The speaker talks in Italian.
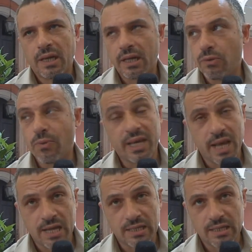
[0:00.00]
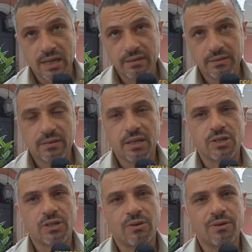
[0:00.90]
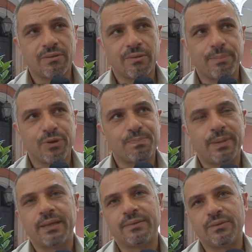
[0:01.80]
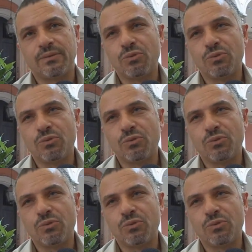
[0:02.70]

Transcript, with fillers: e di, uguaglianza, che, sono un po spa,